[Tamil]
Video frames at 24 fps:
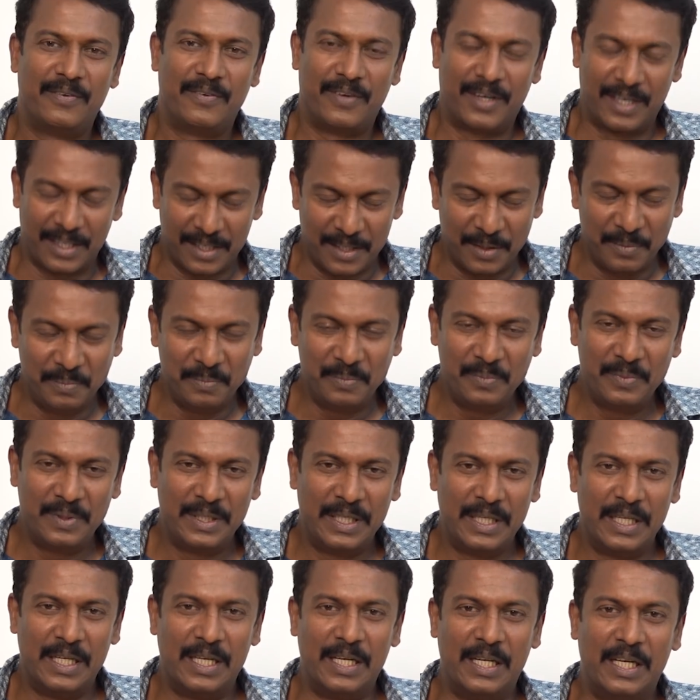வணக்கம்
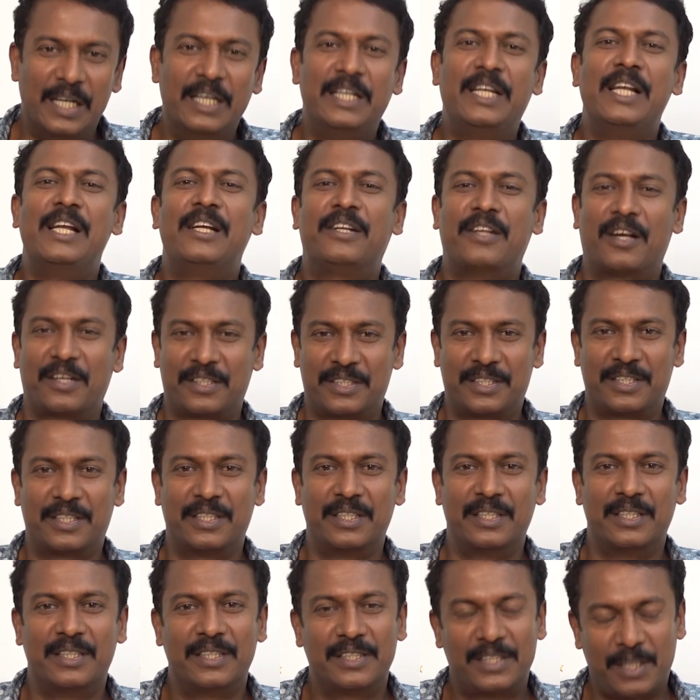லிட்டில்
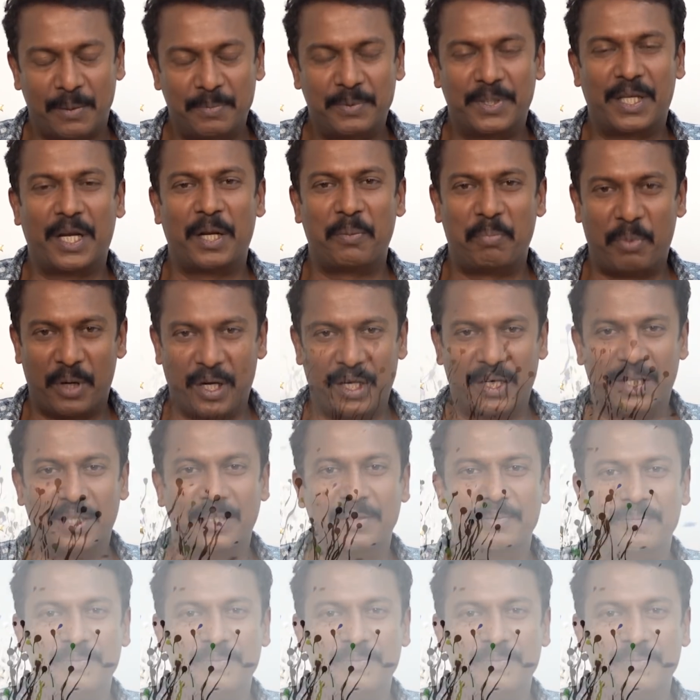டாக்ஸுக்கு சப்ஸ்கிரைப் பண்ணுங்கள்